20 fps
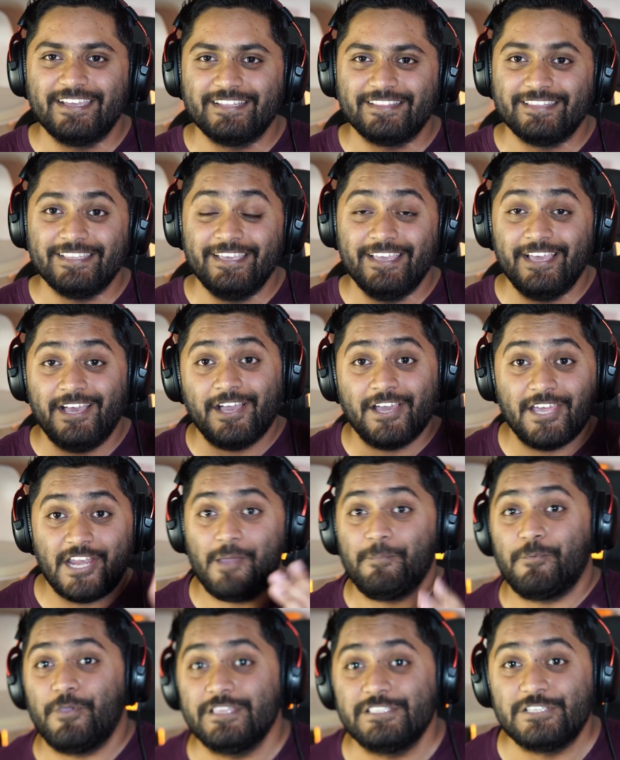करते हैं अगर
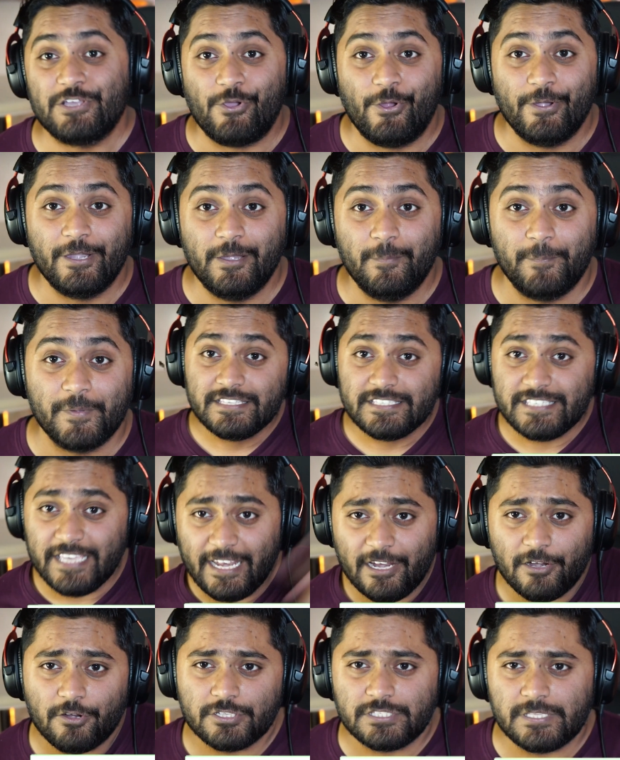आपका ऐसा कॉन्टेंट
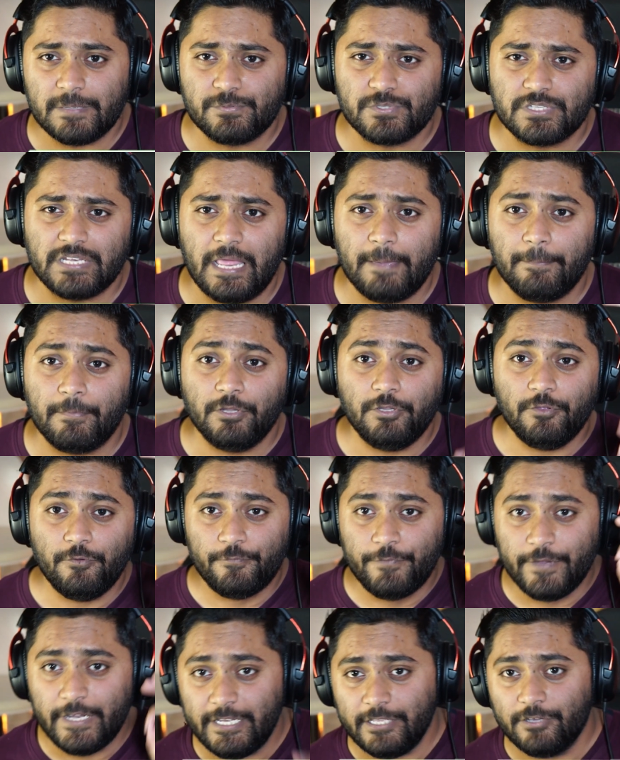चैनल को सब्सक्राइब कर दो
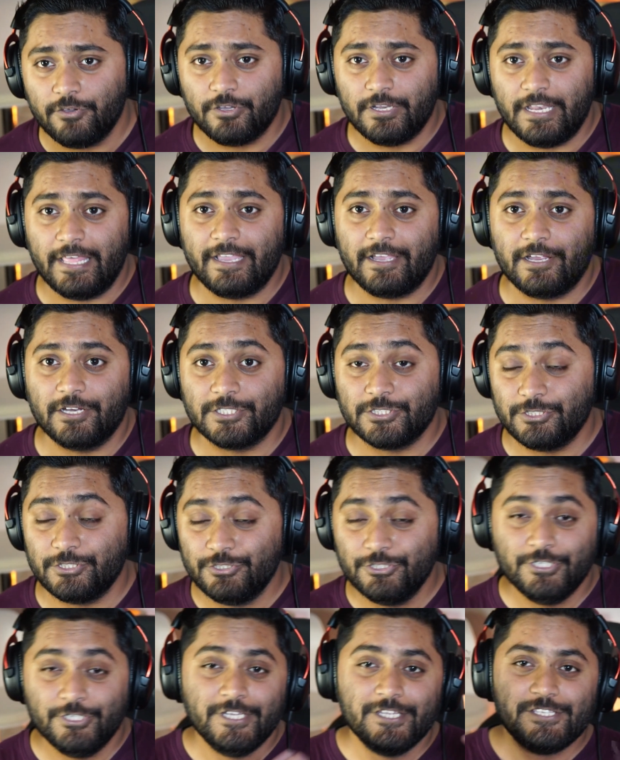वीडियो को लाइक कर दो
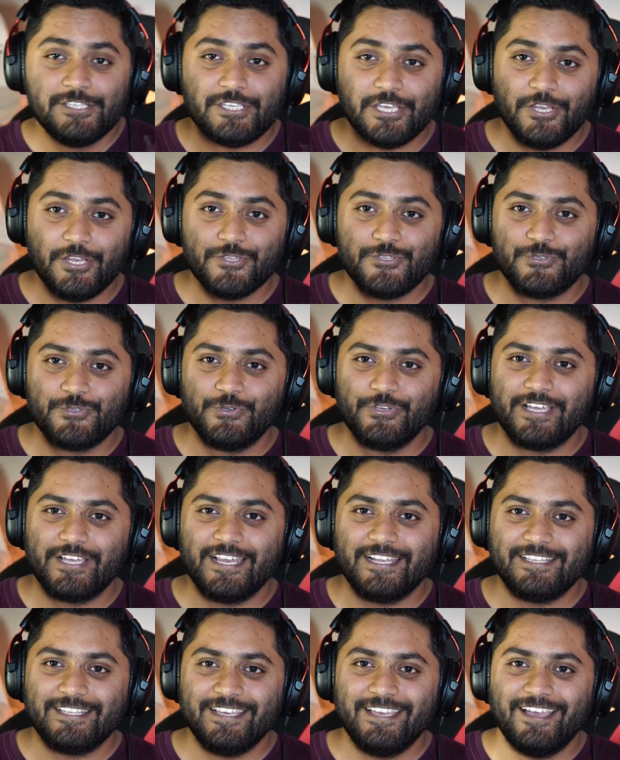चलो शुरू
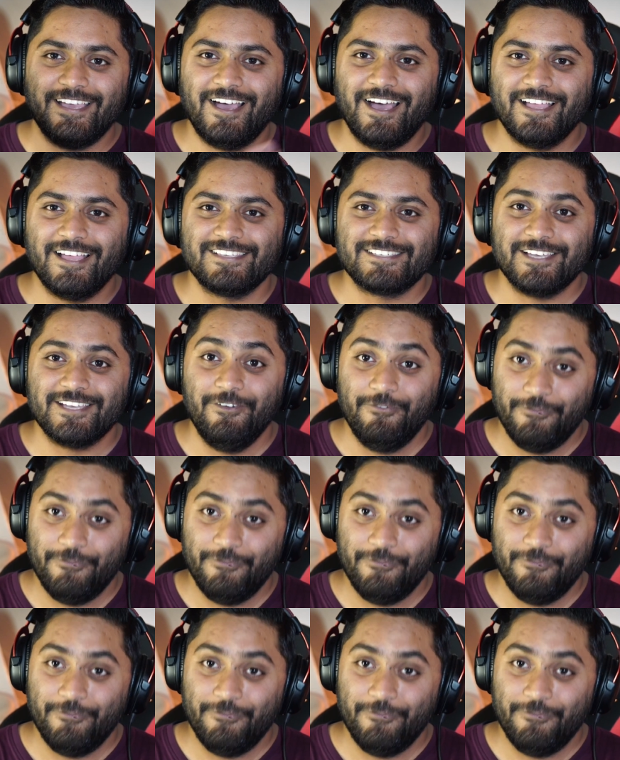करते हैं आज का